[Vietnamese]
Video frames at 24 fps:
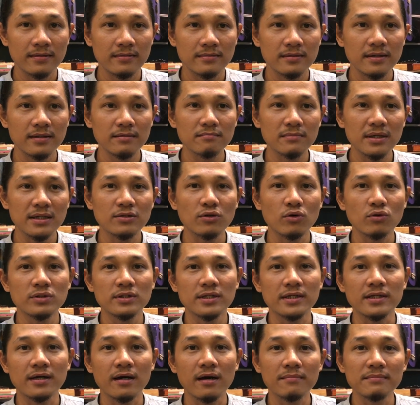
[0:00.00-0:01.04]
nhưng mà tôi
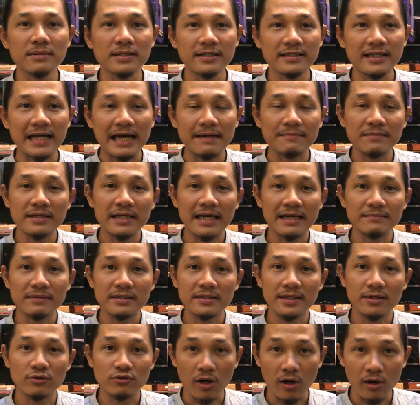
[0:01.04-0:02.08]
chỉ có 18 đến 20
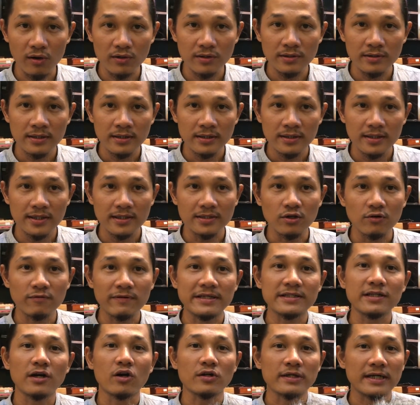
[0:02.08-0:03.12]
triệu thôi thì tôi
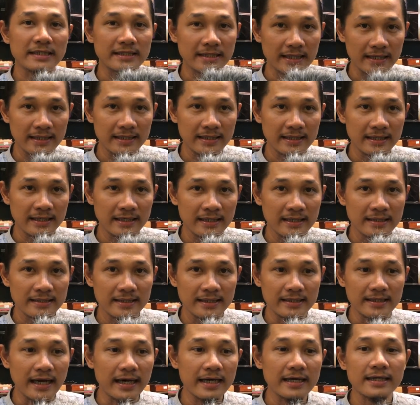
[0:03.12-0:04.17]
phải chọn cái gì
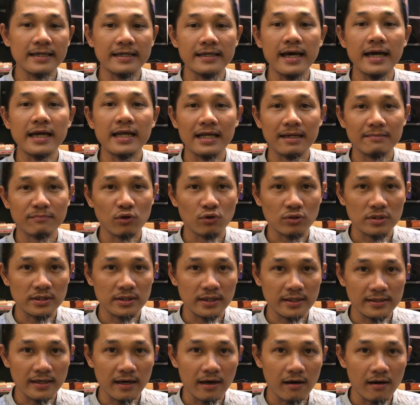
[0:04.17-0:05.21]
thì đây đây là một
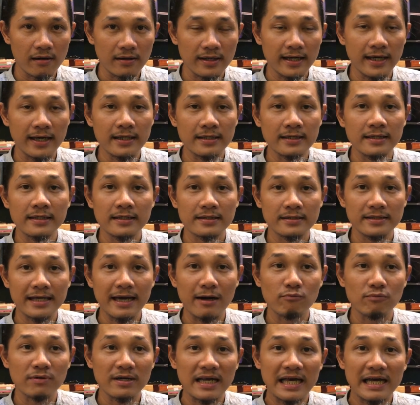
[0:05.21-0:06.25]
lựa chọn ha
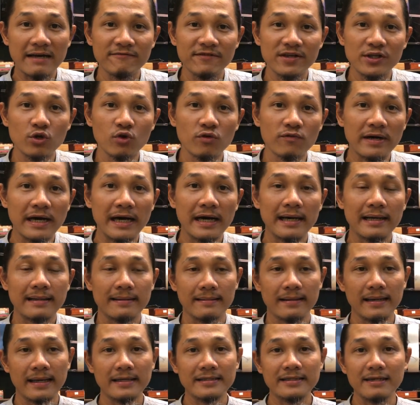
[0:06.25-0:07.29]
dòng Clavinova
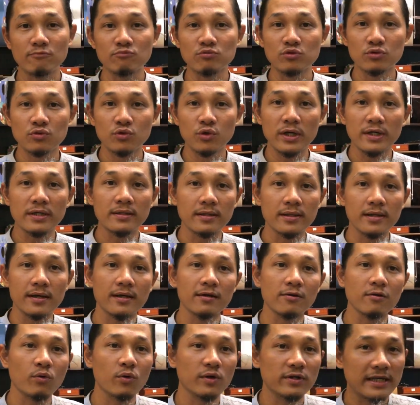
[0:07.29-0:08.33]
là dòng chuyên
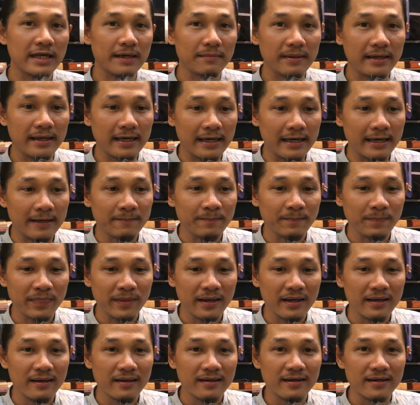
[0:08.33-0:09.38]
tiếng của Yamaha
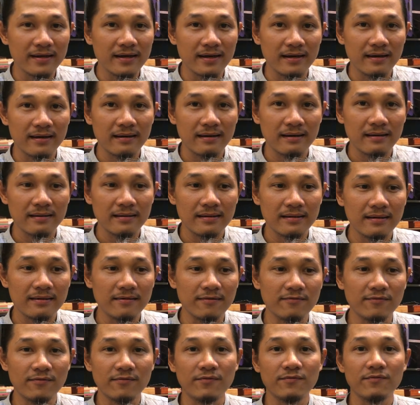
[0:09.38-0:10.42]
à,
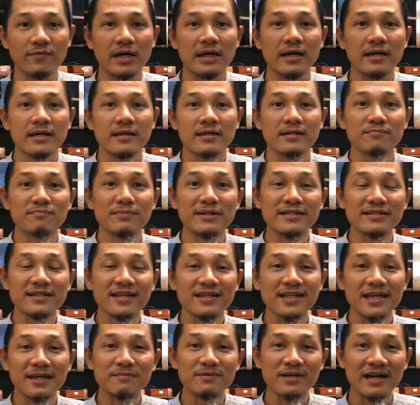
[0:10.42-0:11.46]
mình
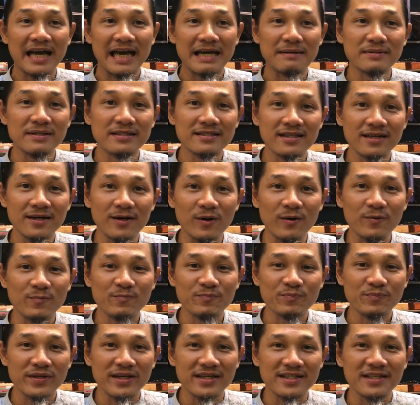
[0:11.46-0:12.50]
tiết kiệm được 20 triệu
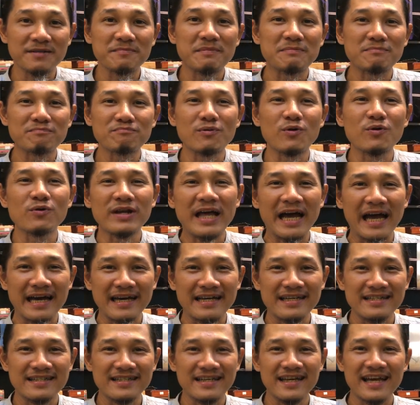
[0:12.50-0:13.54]
nhưng mà bù
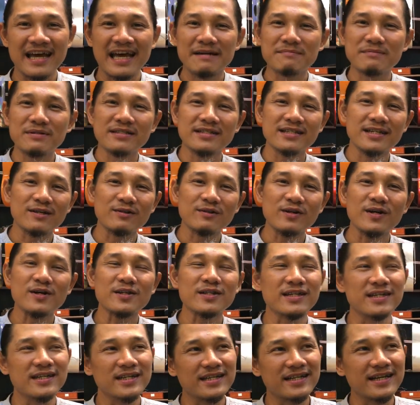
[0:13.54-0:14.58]
lại thì 20 triệu đó
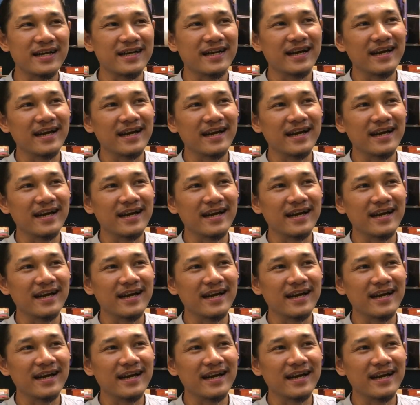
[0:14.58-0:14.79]
thì cái